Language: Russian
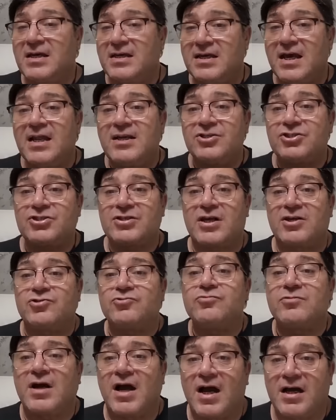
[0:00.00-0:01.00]
Я лишь
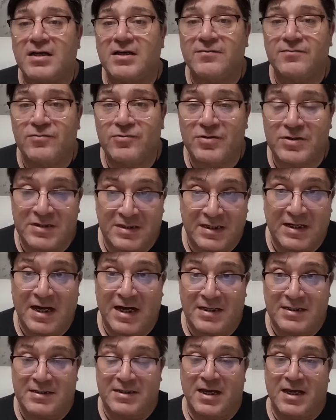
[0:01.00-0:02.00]
скажу, как его
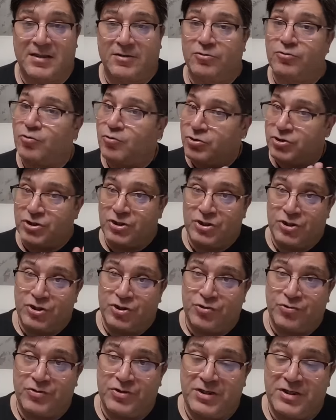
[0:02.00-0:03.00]
заказать. Тоже
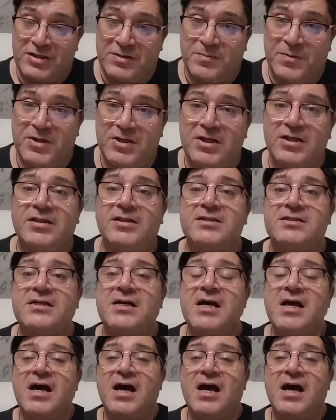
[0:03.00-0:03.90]
ничего не изменилось.